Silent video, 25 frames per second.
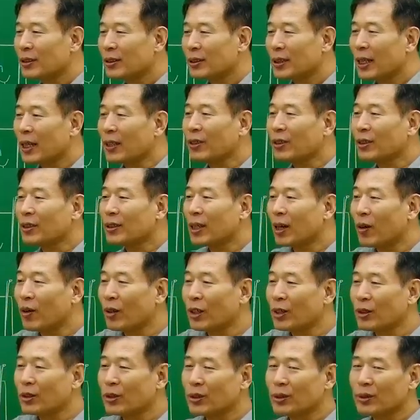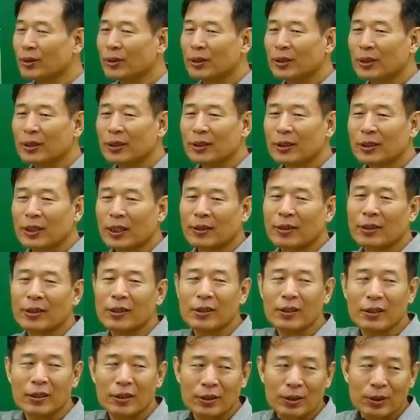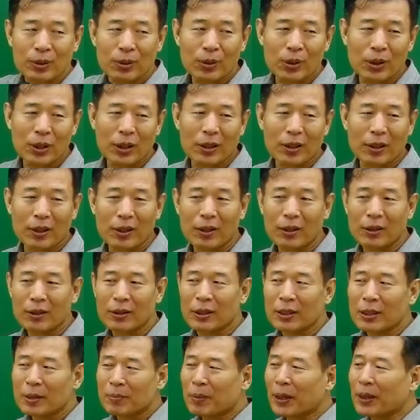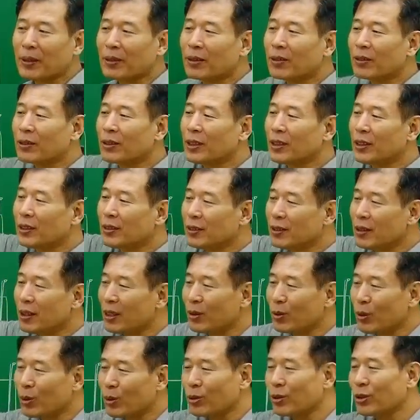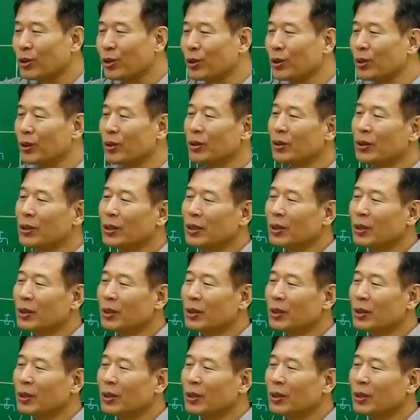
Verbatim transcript: 당연히 나왔겠죠. 자, 틀린 것을 골라라. 맞는 것을 있는 대로 고르시오.